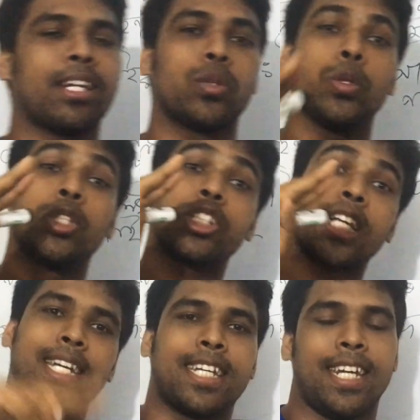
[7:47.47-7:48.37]
মানে দুইজন
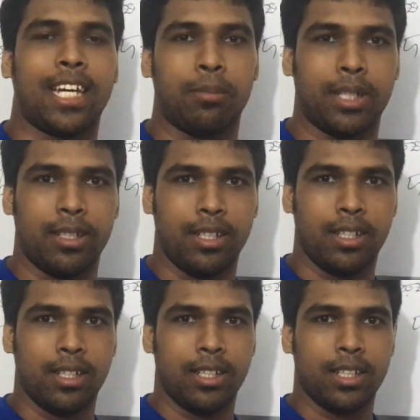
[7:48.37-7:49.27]
সাক্ষী লাগবে
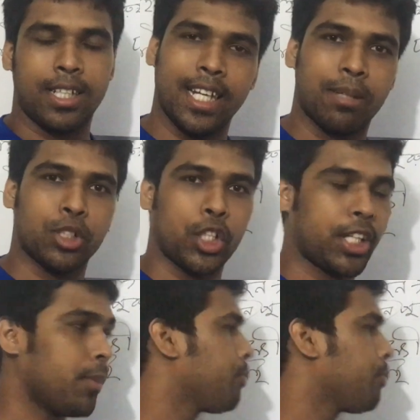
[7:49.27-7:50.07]
ক্লিয়ার বিষয়টা